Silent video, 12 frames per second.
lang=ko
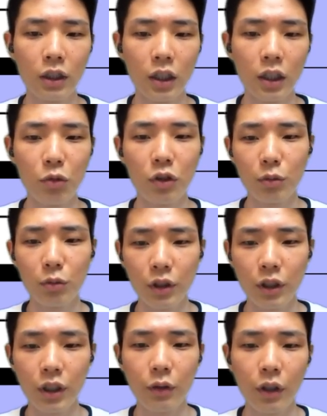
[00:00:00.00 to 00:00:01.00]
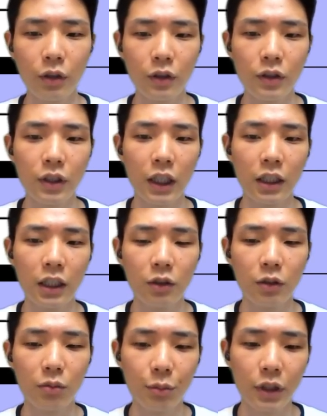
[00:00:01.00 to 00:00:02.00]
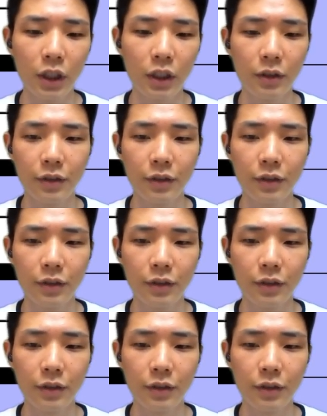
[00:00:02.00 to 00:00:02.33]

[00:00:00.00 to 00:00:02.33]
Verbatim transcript: 이뮤터블이 되는 것은 아니라는 점입니다.